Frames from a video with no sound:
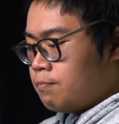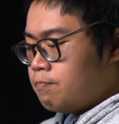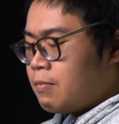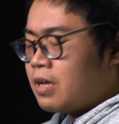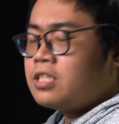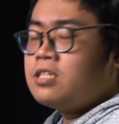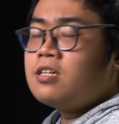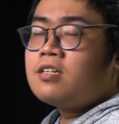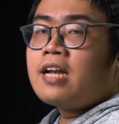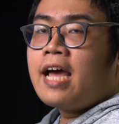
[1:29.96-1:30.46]

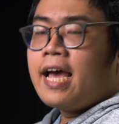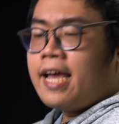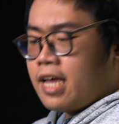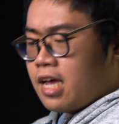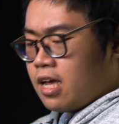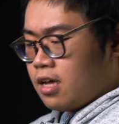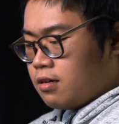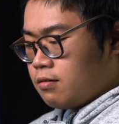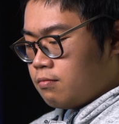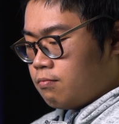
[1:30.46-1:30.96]
Mà trước đây
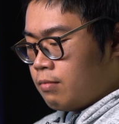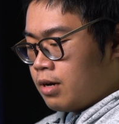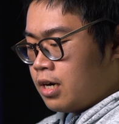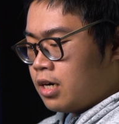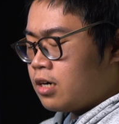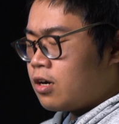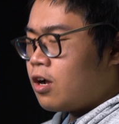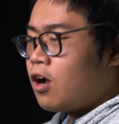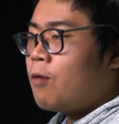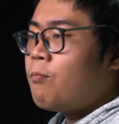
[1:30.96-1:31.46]
á,
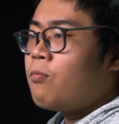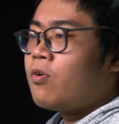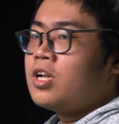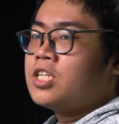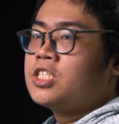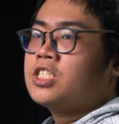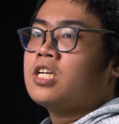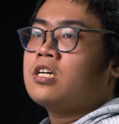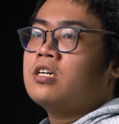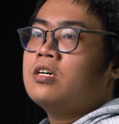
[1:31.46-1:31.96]
mình có một
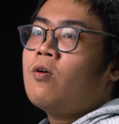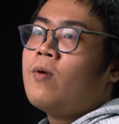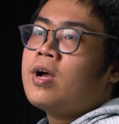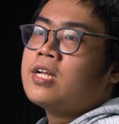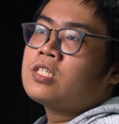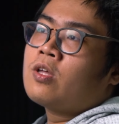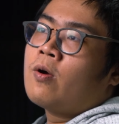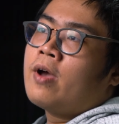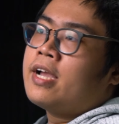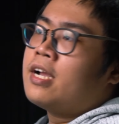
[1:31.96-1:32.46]
lịch sử
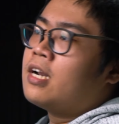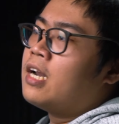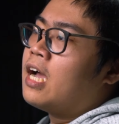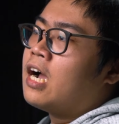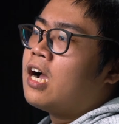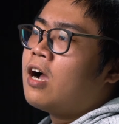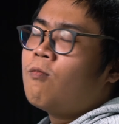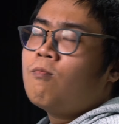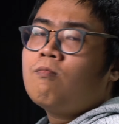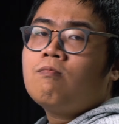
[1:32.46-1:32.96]
hoàn toàn là
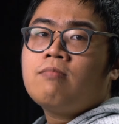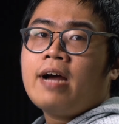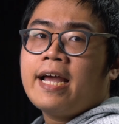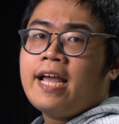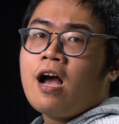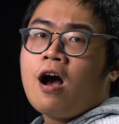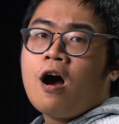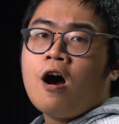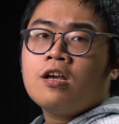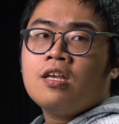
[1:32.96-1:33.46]
không
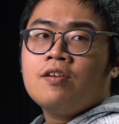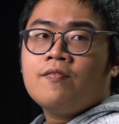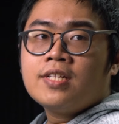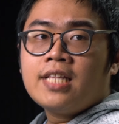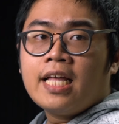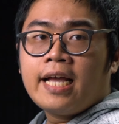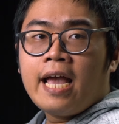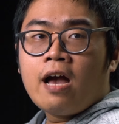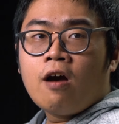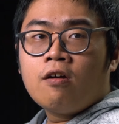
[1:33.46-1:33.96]
hay ho gì với
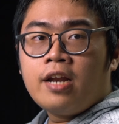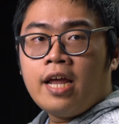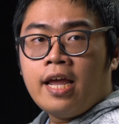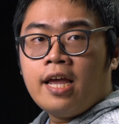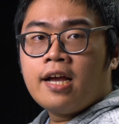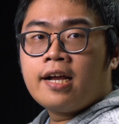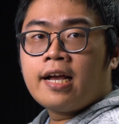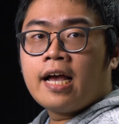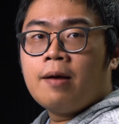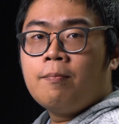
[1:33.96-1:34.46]
tai nghe on
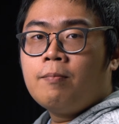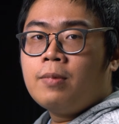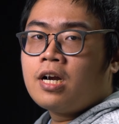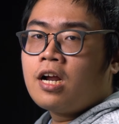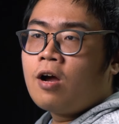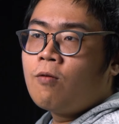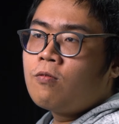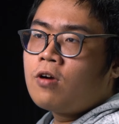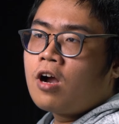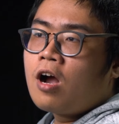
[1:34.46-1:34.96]
ear cả. Mình
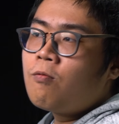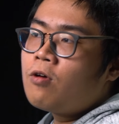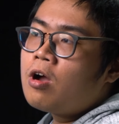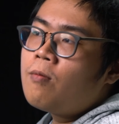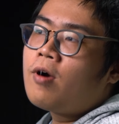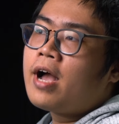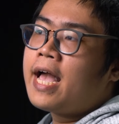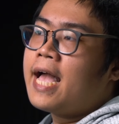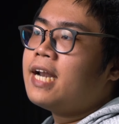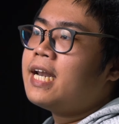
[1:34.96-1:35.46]
không có
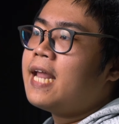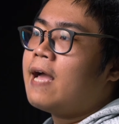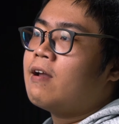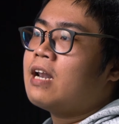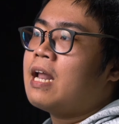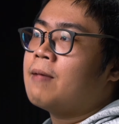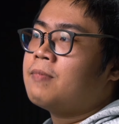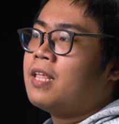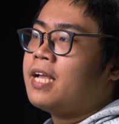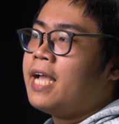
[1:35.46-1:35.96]
một hãng nào
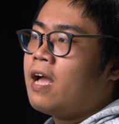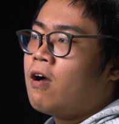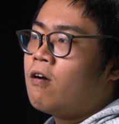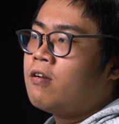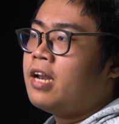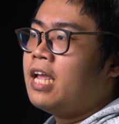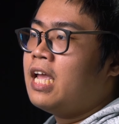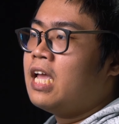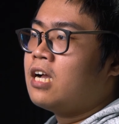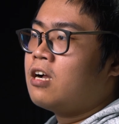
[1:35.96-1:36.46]
làm tai nghe
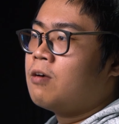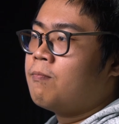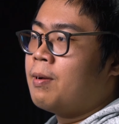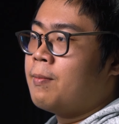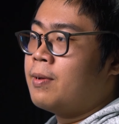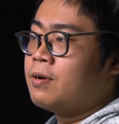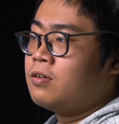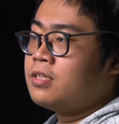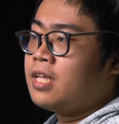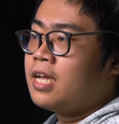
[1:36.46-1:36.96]
on ear mà
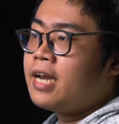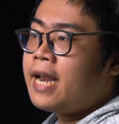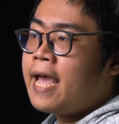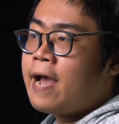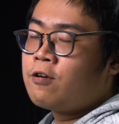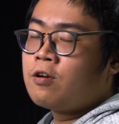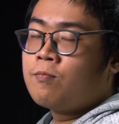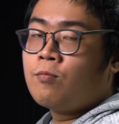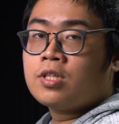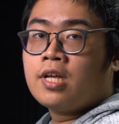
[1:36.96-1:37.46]
mình có thể
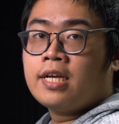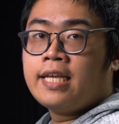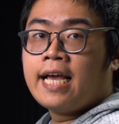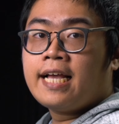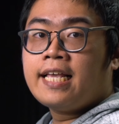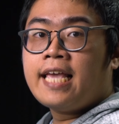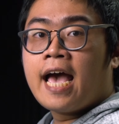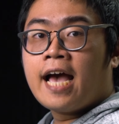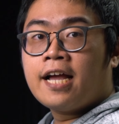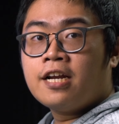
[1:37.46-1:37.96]
đeo trong một thời
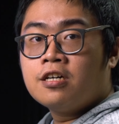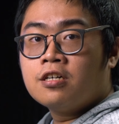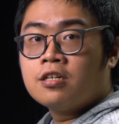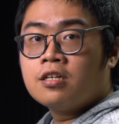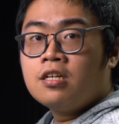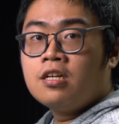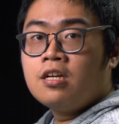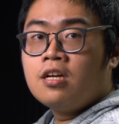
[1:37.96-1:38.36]
gian dài được.